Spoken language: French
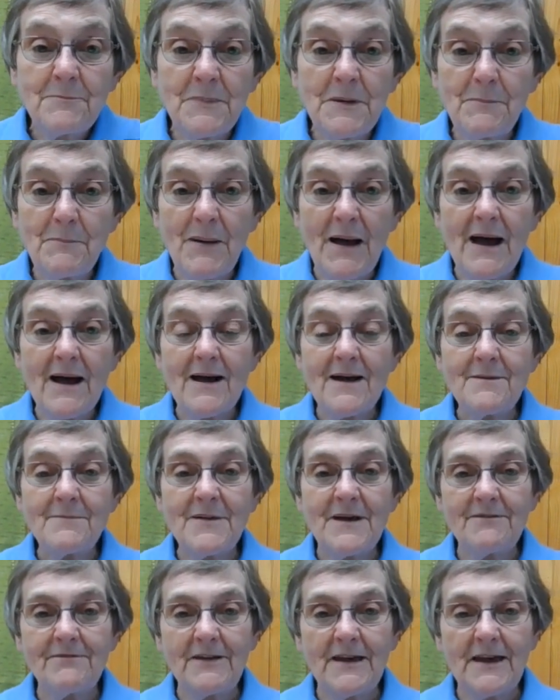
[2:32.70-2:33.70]
mes parents
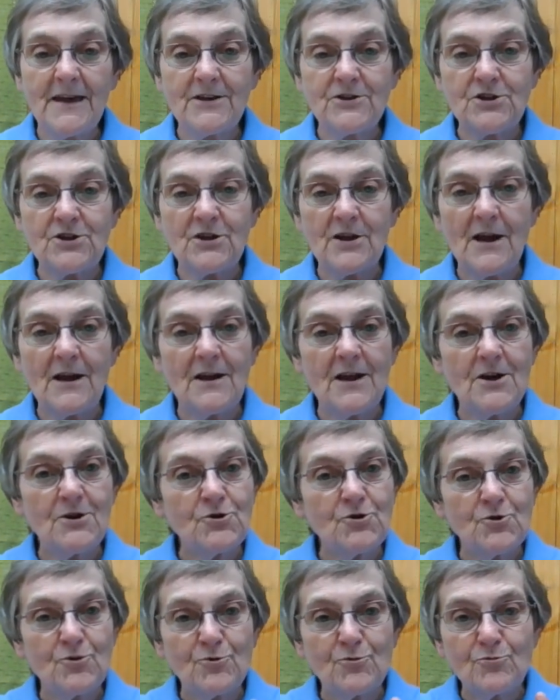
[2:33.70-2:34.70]
m'avaient acheté à
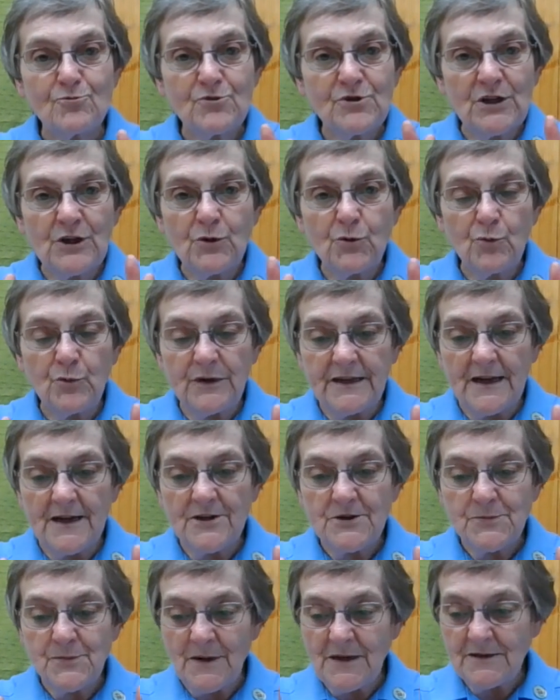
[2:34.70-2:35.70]
l'âge de 7-8
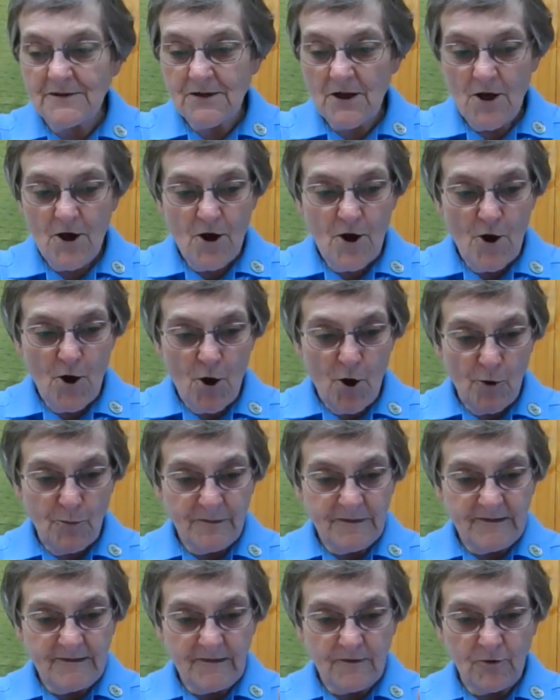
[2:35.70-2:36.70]
ans, je pense, un
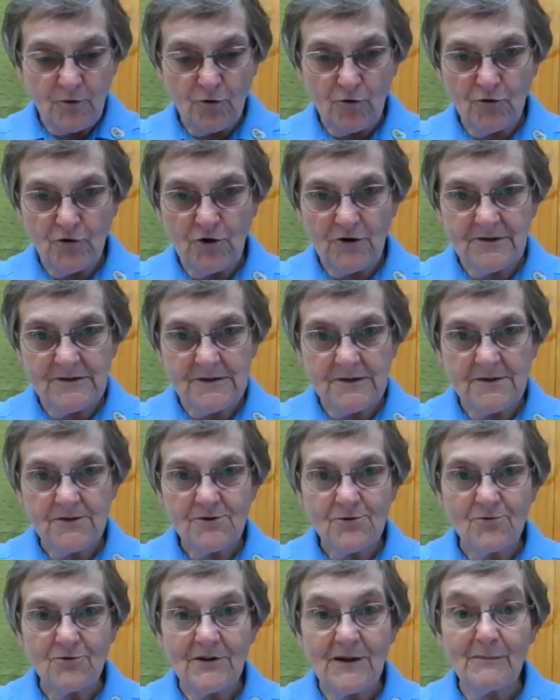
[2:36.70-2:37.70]
petit
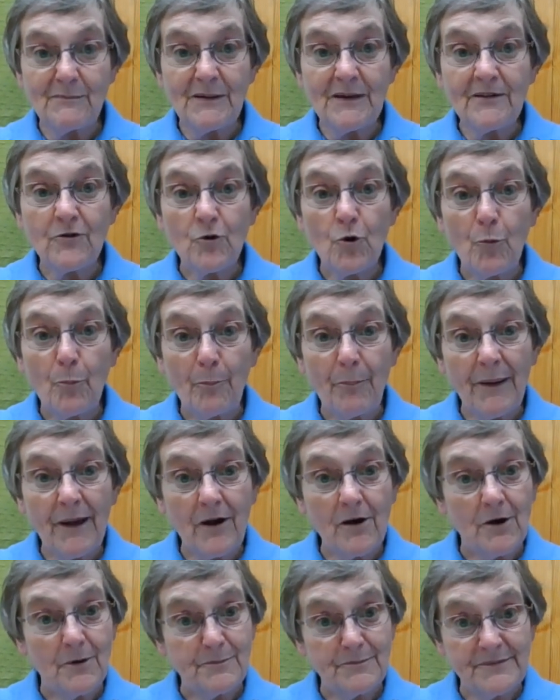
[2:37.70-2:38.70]
tourne-disque, on appelait ça un
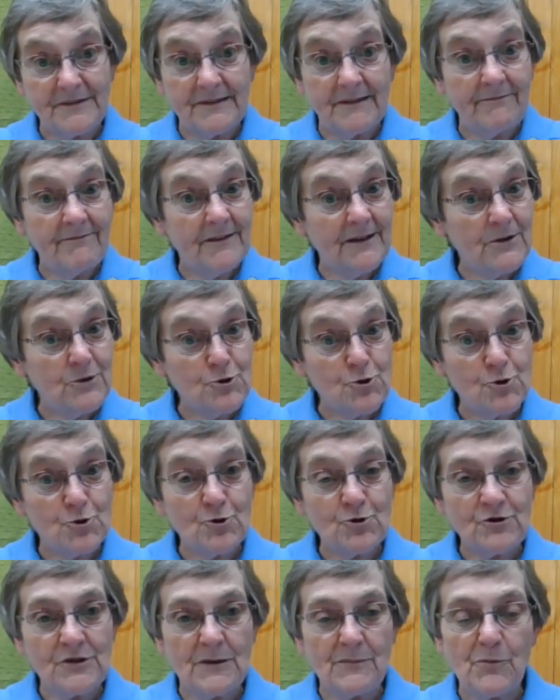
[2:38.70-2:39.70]
pick-up, ça venait
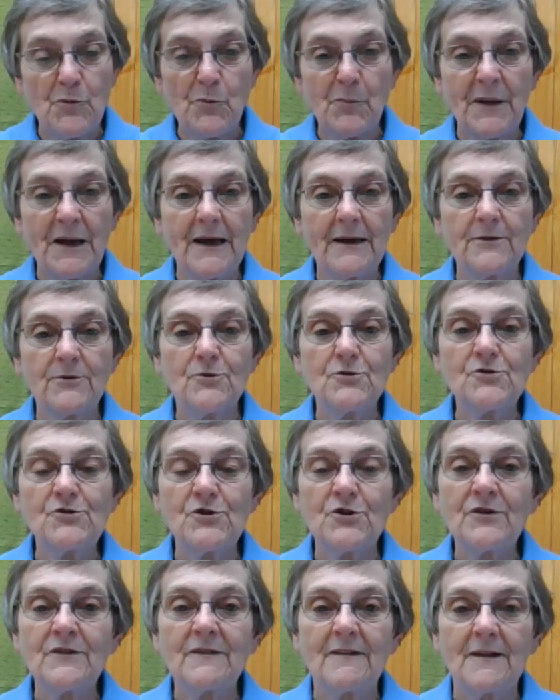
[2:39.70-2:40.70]
juste à peu près de
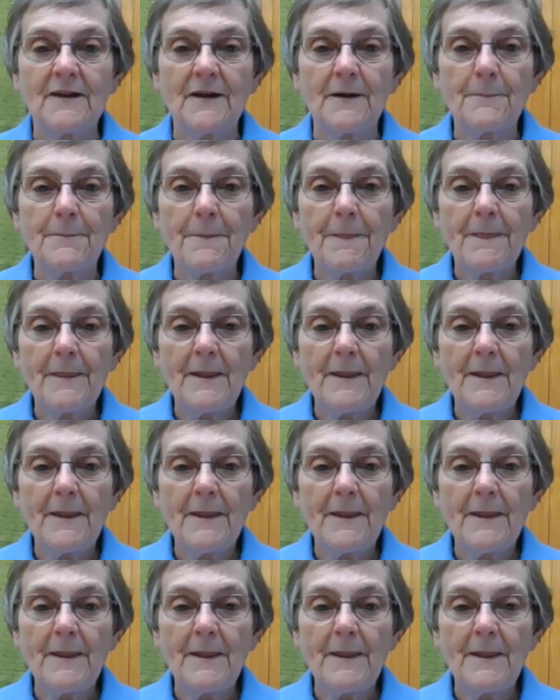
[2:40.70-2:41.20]
sortir.